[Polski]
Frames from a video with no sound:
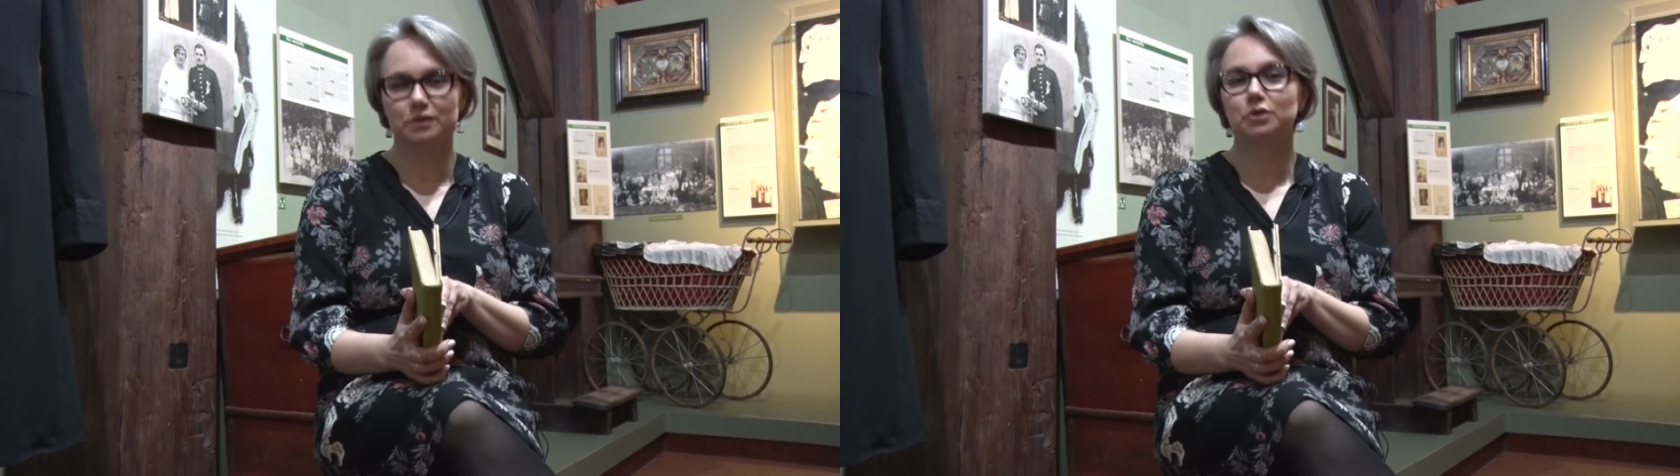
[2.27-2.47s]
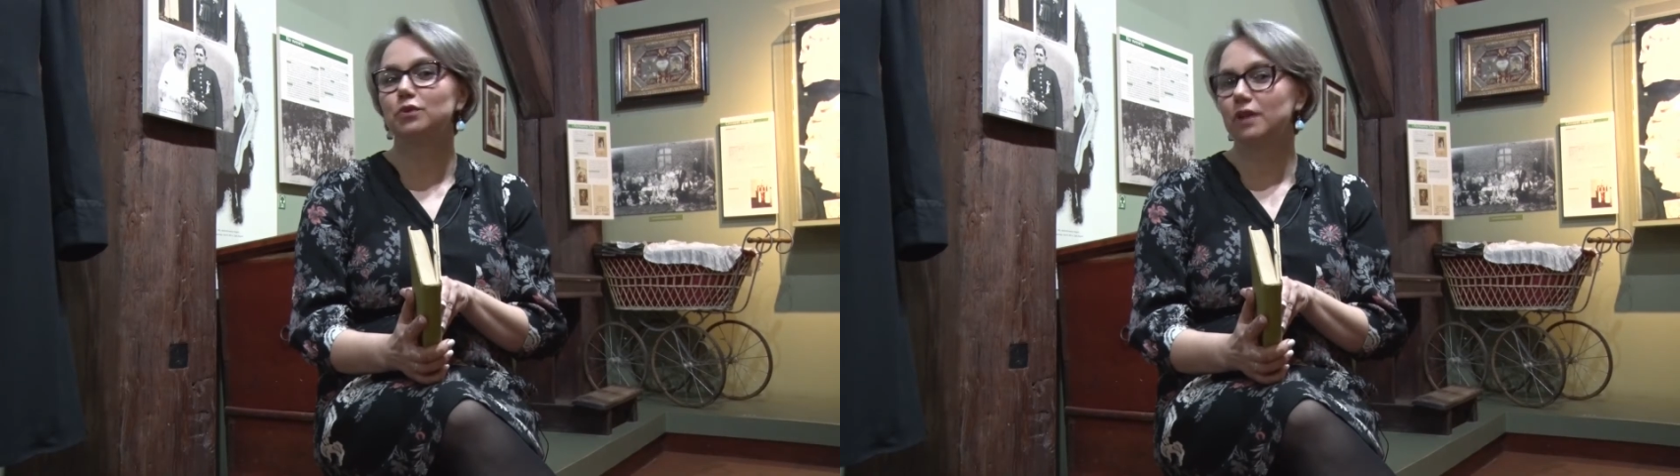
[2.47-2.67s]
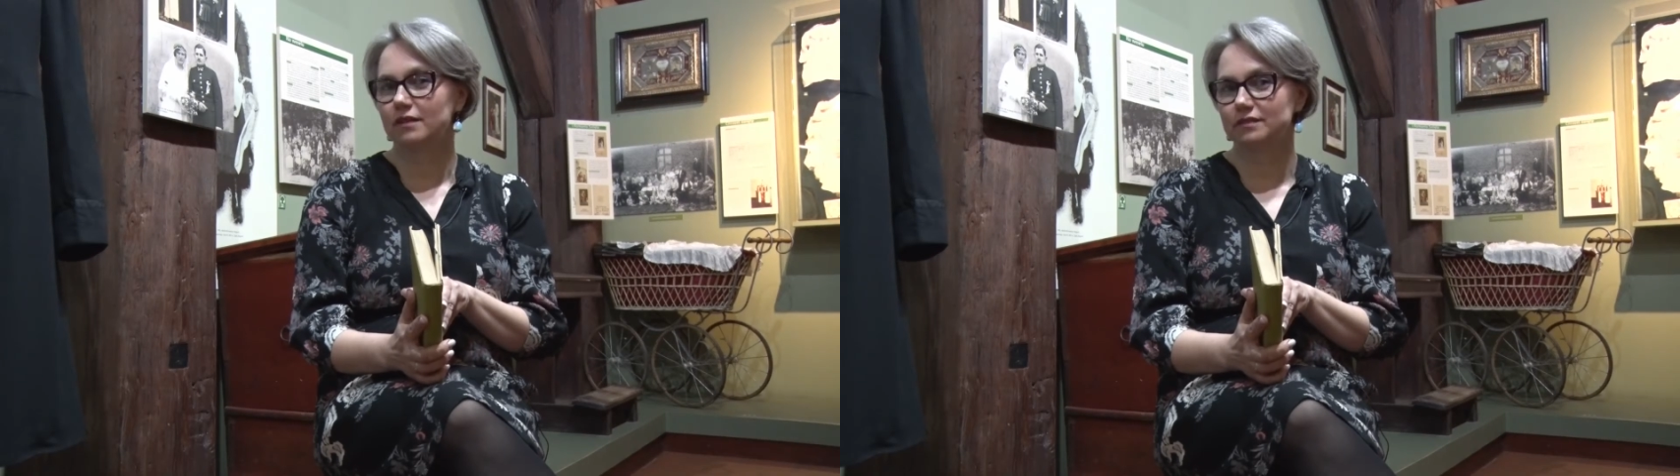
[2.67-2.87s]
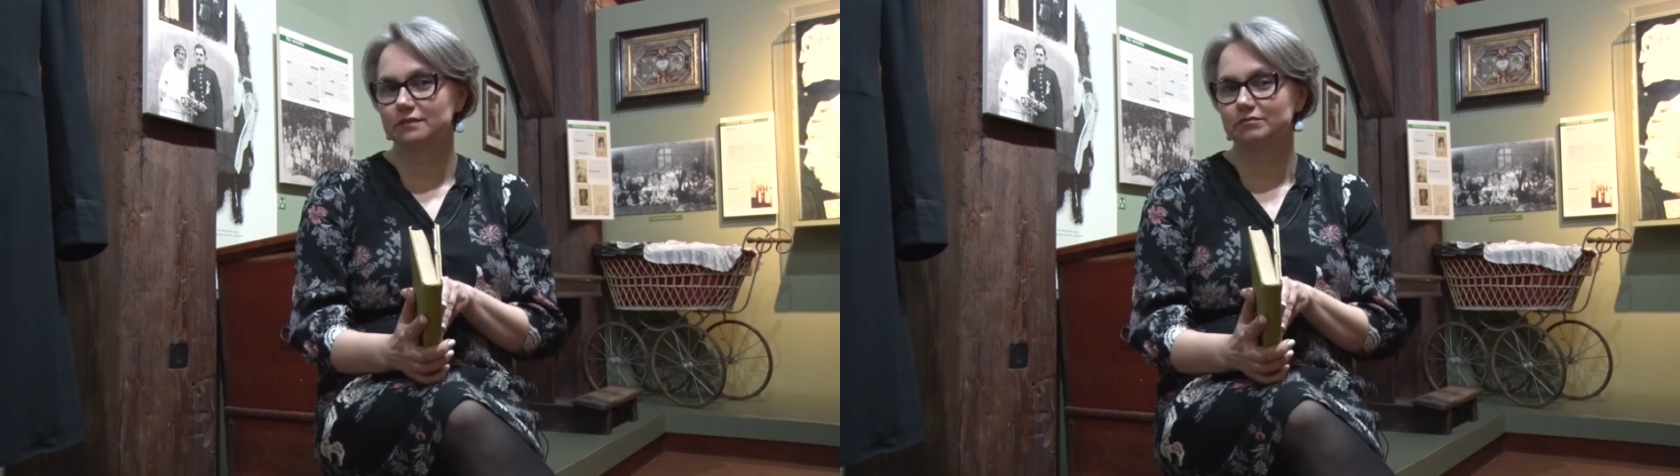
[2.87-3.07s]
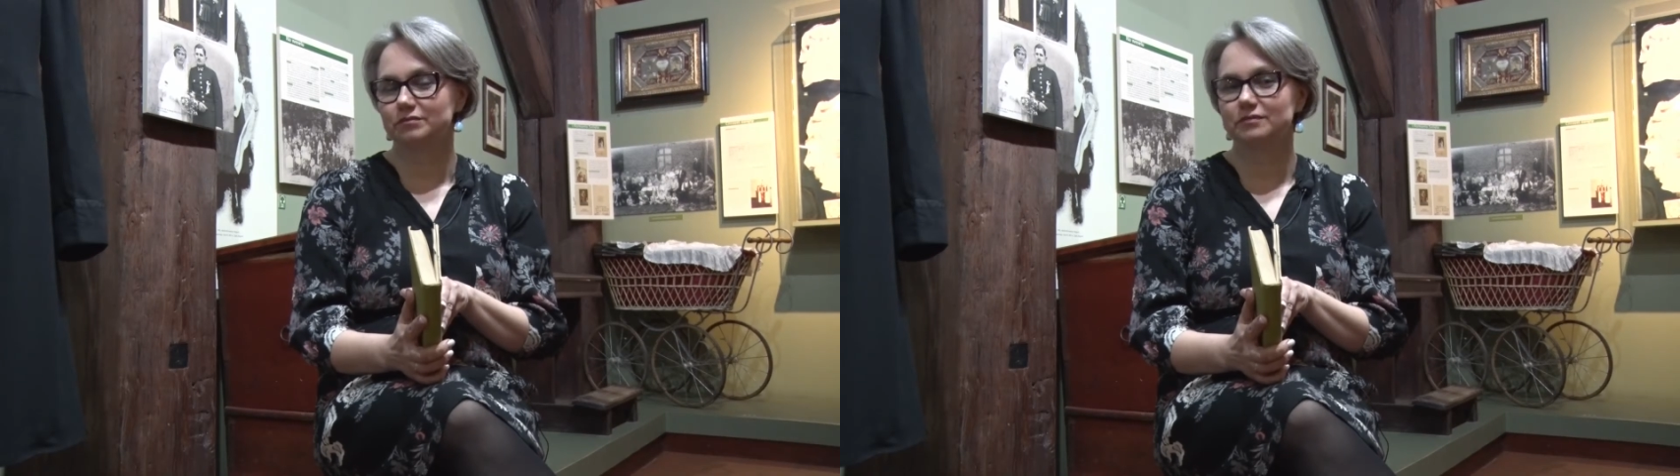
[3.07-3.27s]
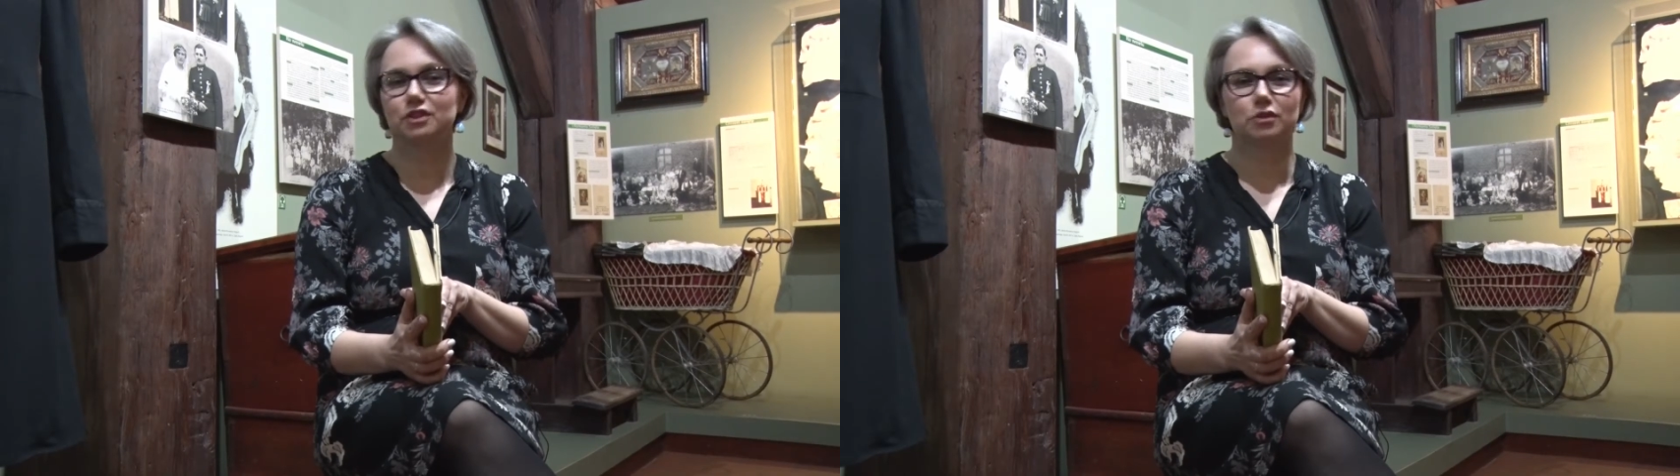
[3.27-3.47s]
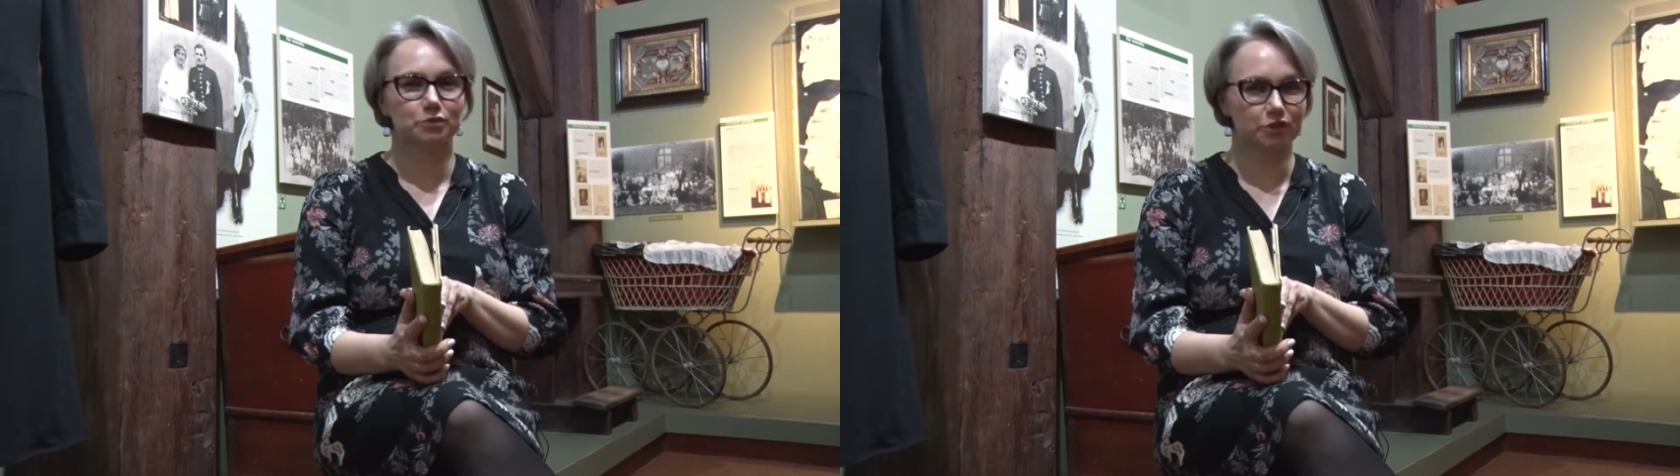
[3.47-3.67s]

Kujawy, tom